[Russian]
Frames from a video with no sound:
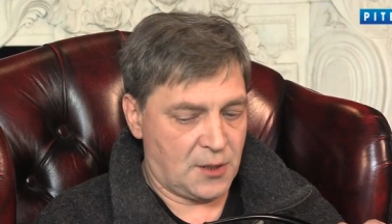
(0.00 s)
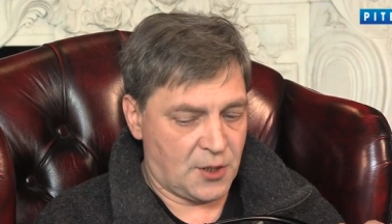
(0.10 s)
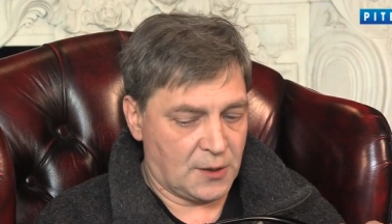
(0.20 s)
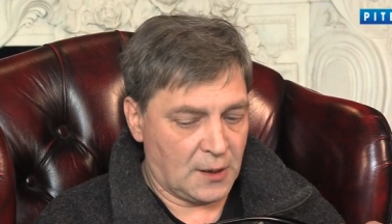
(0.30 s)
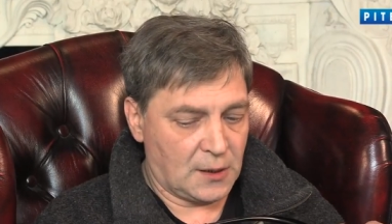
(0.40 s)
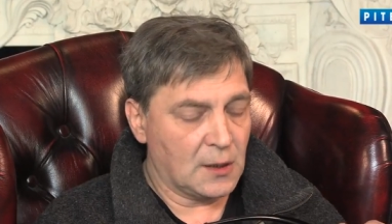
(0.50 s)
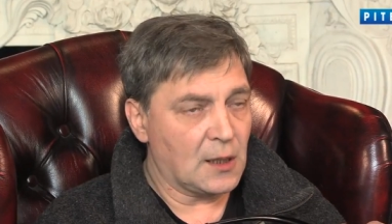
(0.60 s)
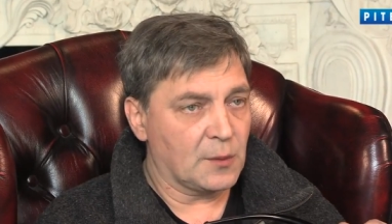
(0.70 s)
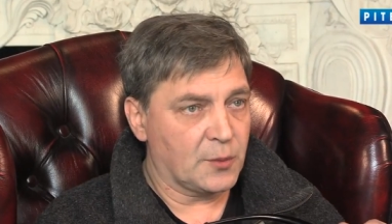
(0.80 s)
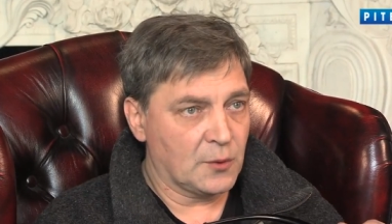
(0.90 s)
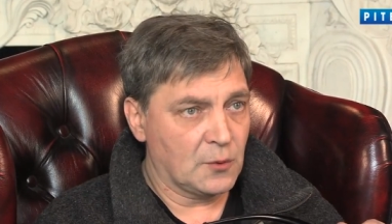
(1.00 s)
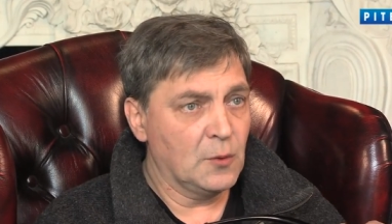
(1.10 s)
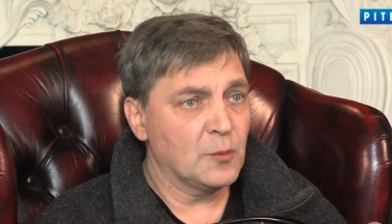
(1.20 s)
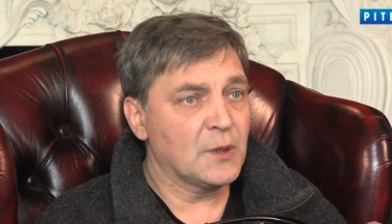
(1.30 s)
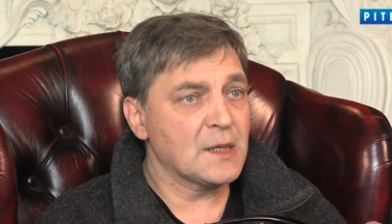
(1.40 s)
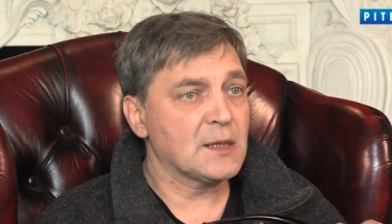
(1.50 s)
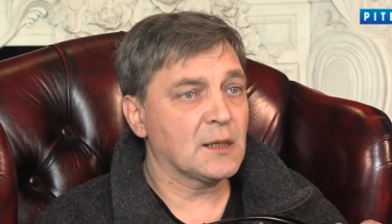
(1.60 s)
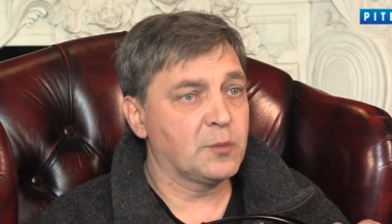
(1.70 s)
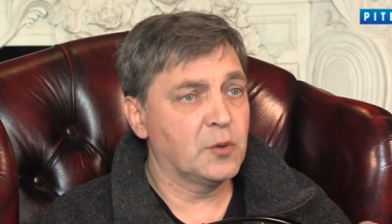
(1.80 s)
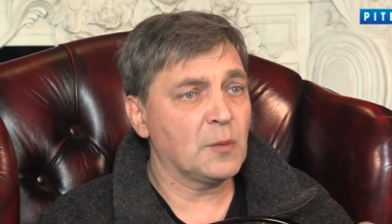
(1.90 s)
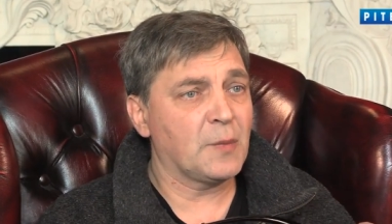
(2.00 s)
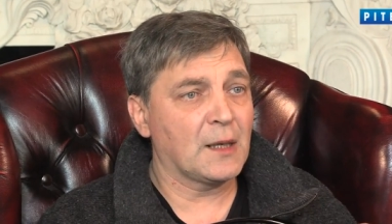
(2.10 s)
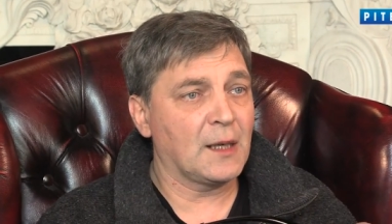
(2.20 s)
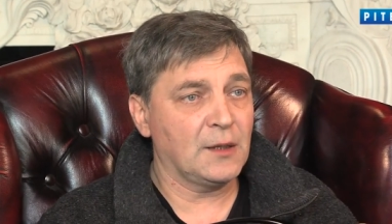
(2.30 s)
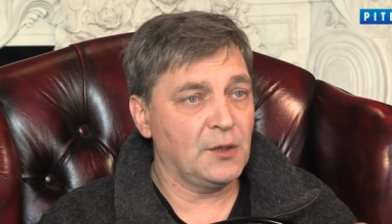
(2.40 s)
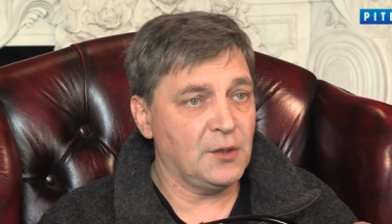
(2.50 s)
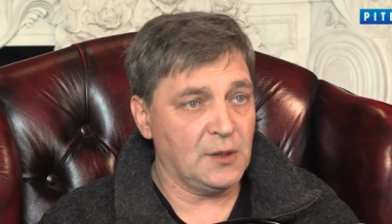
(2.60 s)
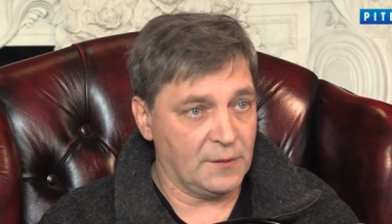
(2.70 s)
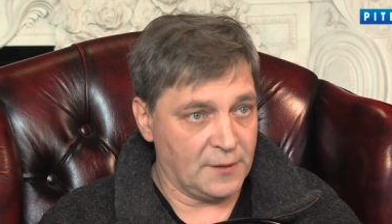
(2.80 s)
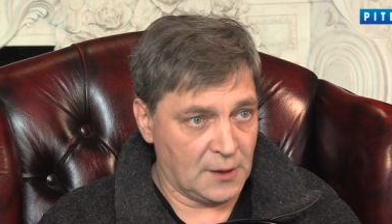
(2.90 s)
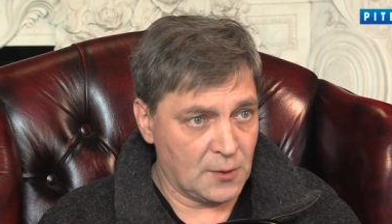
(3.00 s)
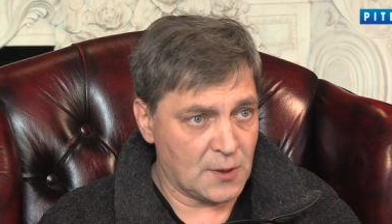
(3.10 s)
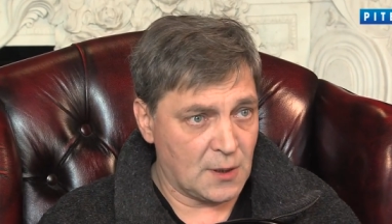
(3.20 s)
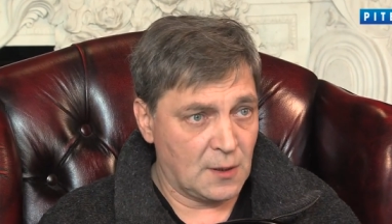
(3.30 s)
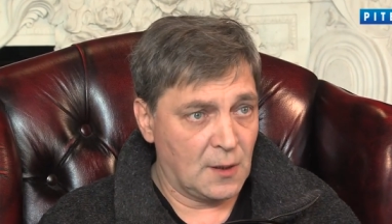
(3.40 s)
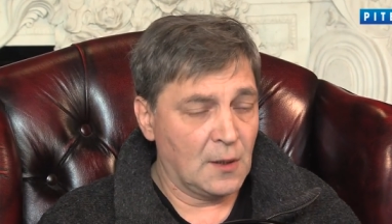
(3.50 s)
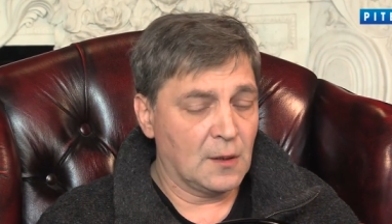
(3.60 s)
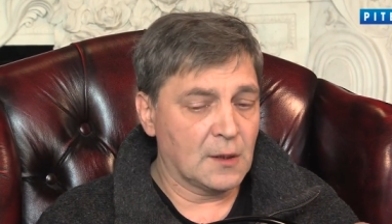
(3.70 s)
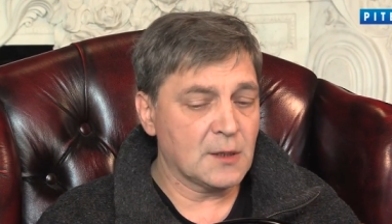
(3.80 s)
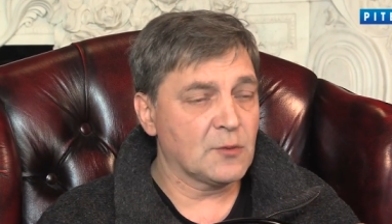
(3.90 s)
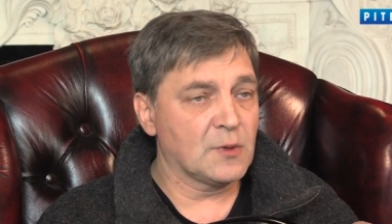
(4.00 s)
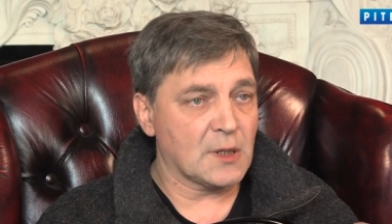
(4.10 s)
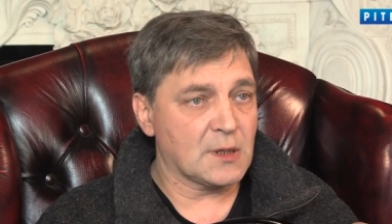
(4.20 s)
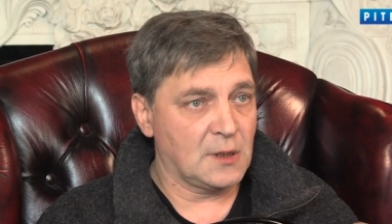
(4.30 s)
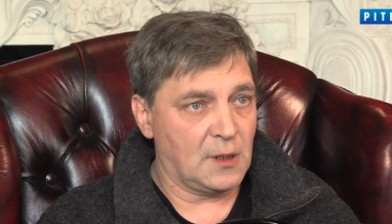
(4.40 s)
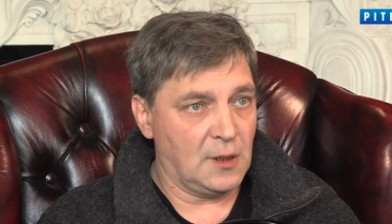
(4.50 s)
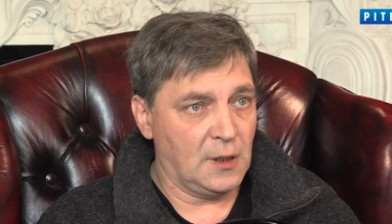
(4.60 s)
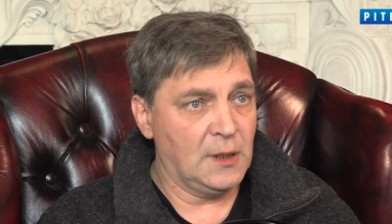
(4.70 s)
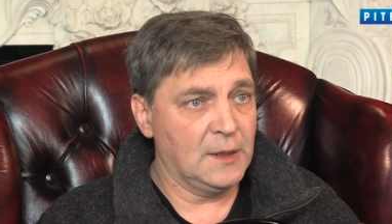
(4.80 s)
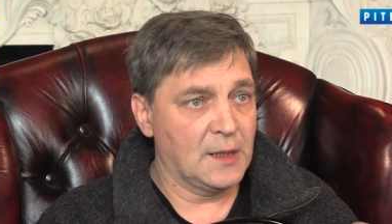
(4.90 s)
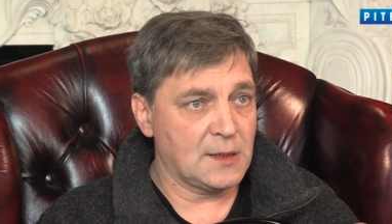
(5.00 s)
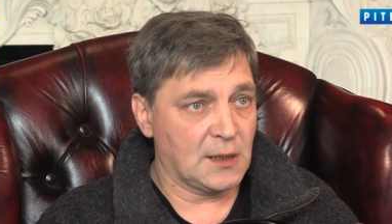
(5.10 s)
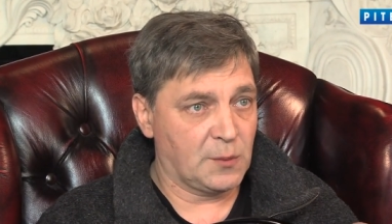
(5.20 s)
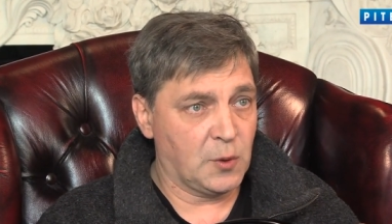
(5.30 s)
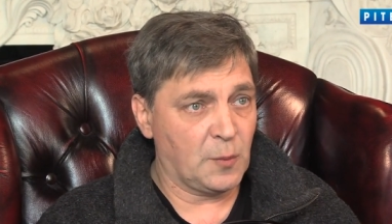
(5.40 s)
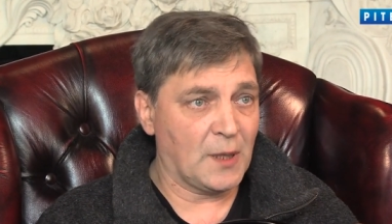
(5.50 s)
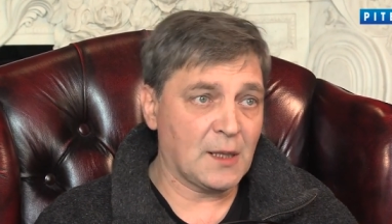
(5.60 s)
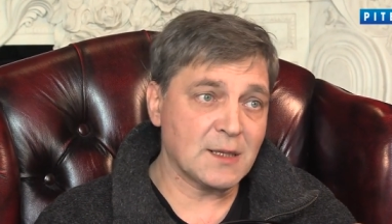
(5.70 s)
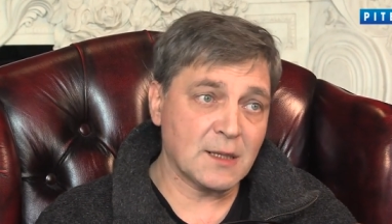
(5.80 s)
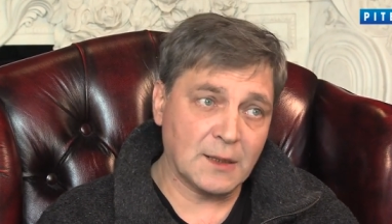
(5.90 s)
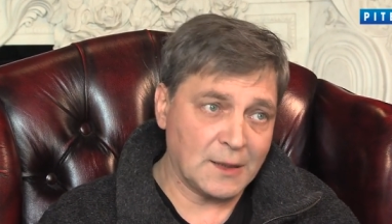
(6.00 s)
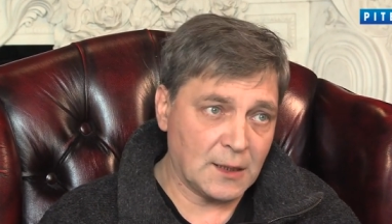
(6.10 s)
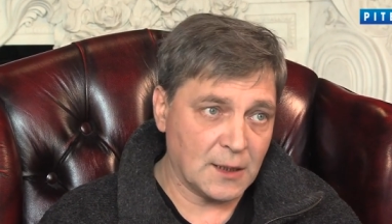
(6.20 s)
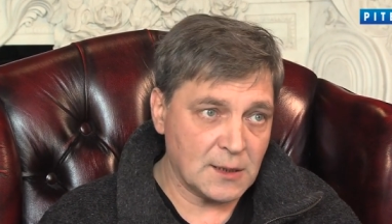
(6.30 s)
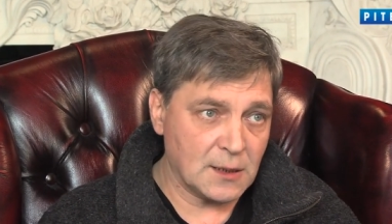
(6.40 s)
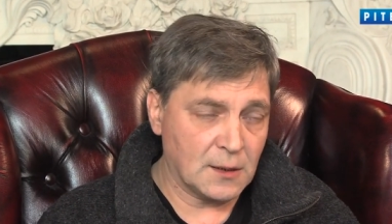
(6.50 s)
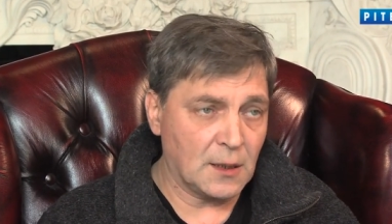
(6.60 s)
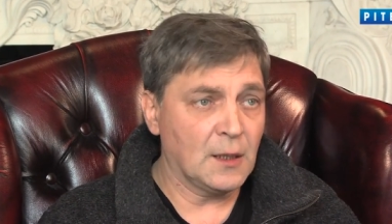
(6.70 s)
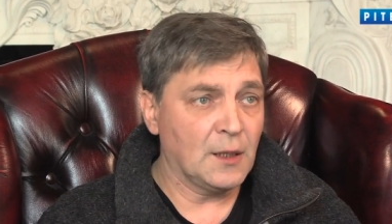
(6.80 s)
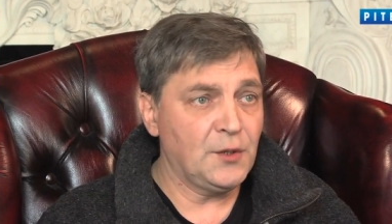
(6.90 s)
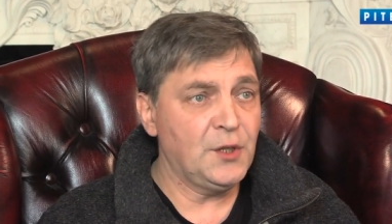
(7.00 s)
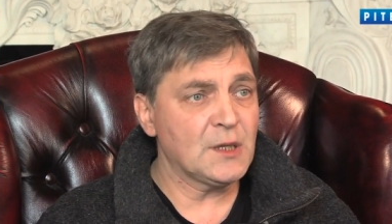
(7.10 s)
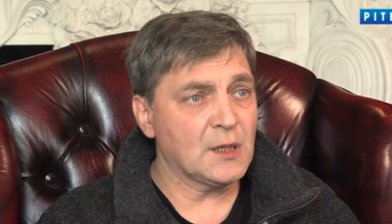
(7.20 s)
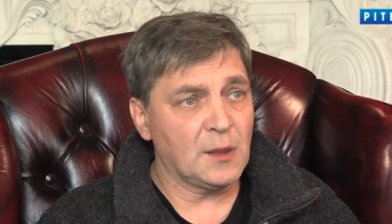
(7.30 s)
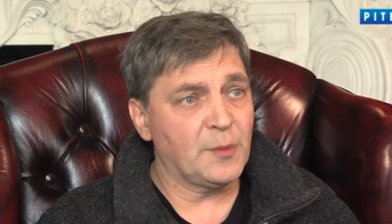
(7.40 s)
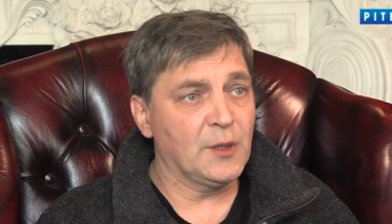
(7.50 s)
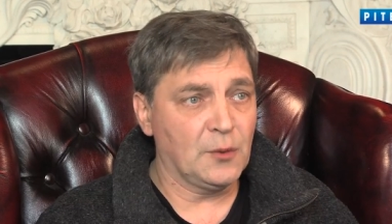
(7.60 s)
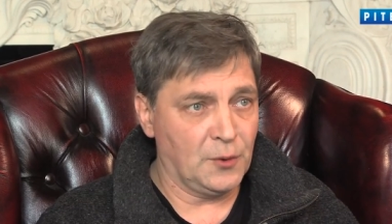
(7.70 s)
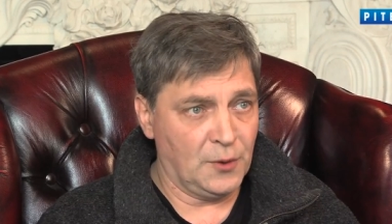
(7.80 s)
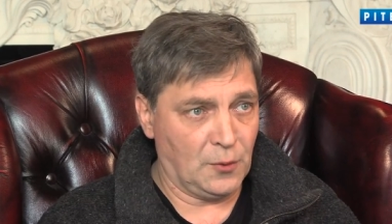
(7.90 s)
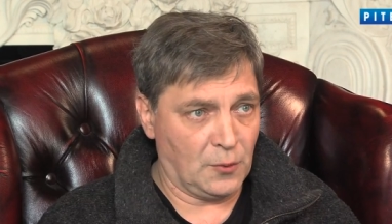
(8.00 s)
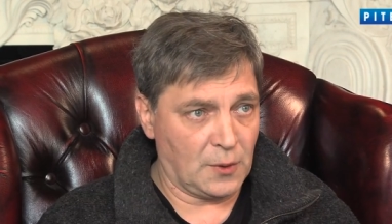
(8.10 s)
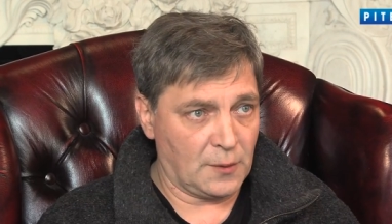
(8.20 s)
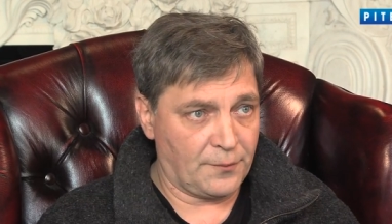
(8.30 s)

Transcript: считать никак по-другому до тех пор, пока они не являются государственной религией, до тех пор, пока законодательно не закреплено иное.